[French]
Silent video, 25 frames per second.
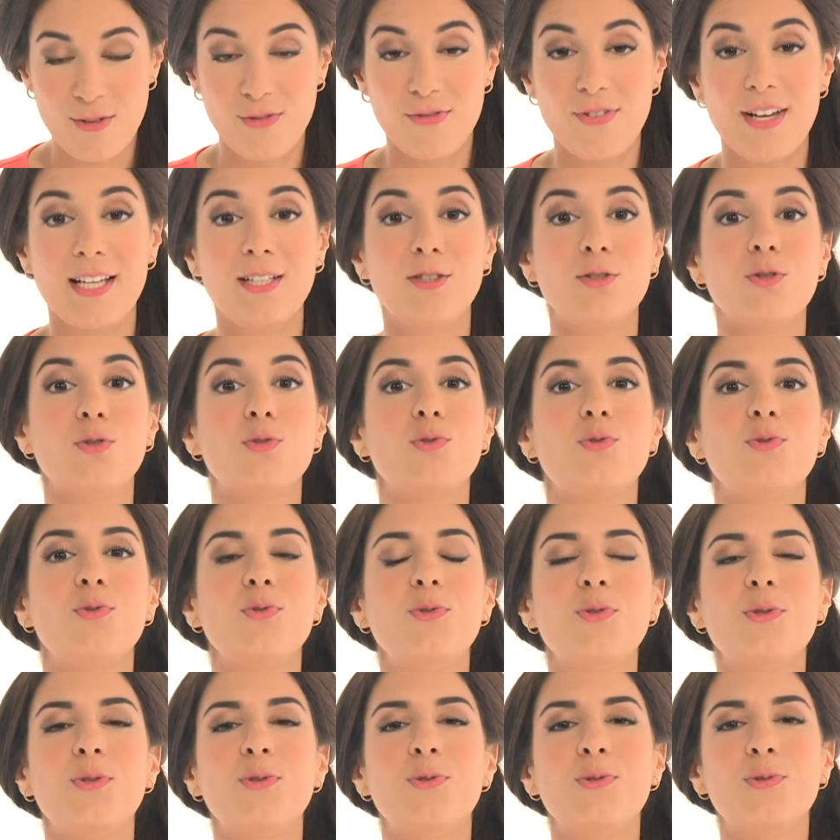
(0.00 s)
Faites
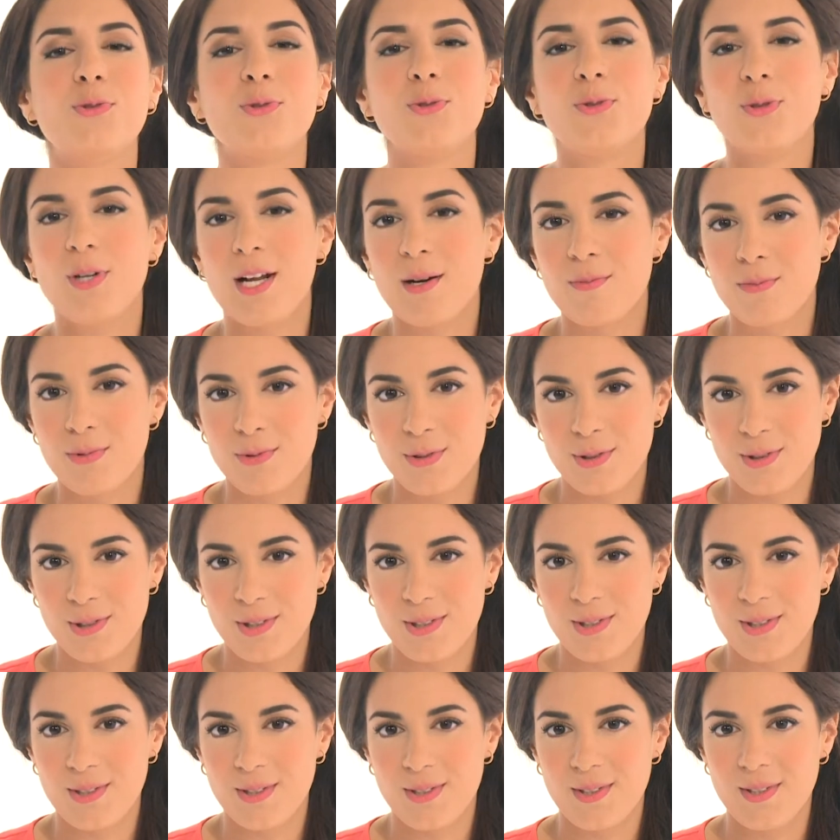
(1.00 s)
tout le tour de la
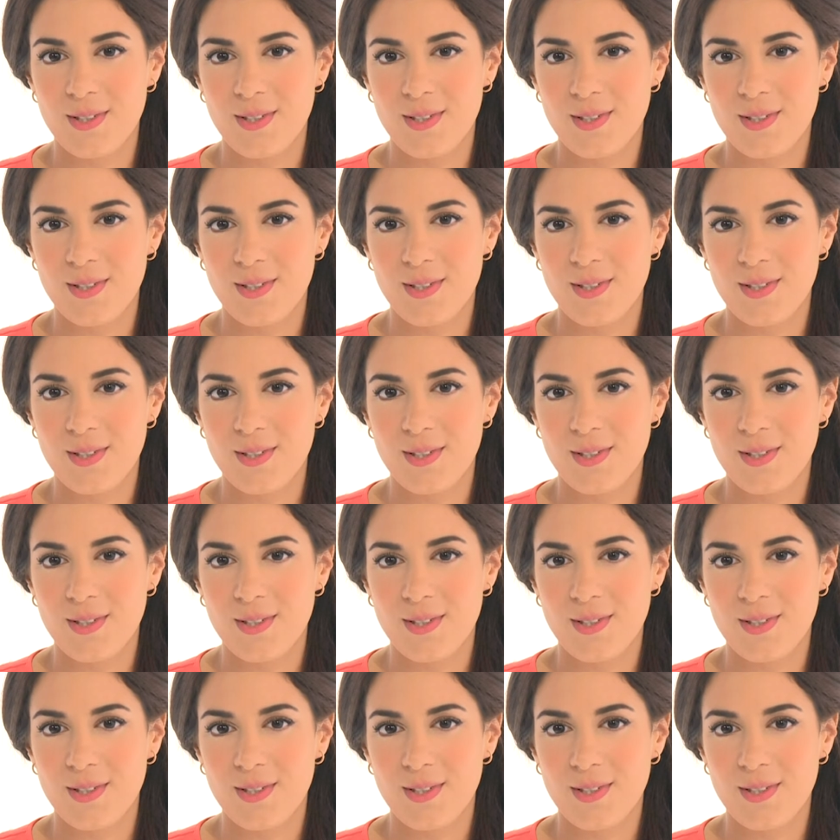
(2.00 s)
bouche.